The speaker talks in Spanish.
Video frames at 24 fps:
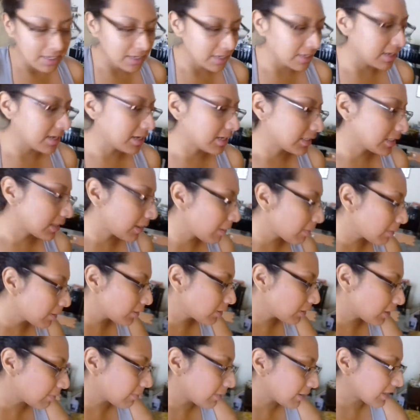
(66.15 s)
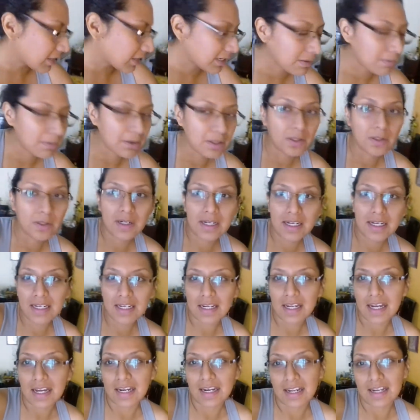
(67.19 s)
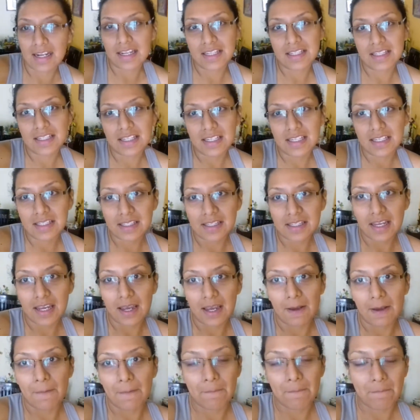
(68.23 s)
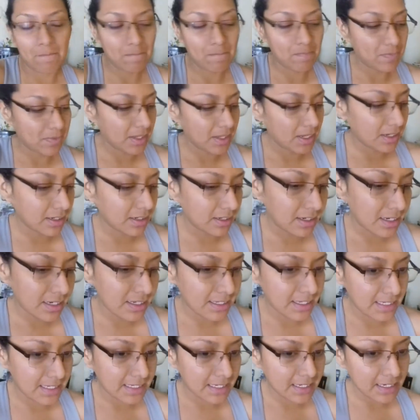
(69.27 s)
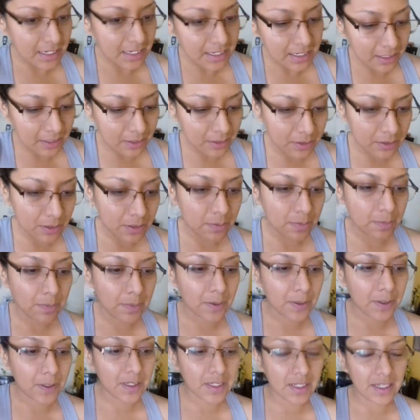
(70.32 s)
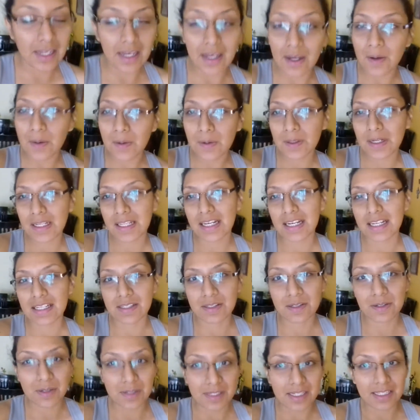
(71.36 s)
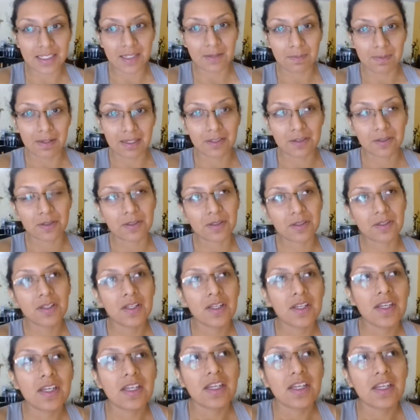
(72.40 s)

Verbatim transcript: Y estaba viendo que mañana me tocan análisis, em, análisis clínicos porque una de las cosas que pasó,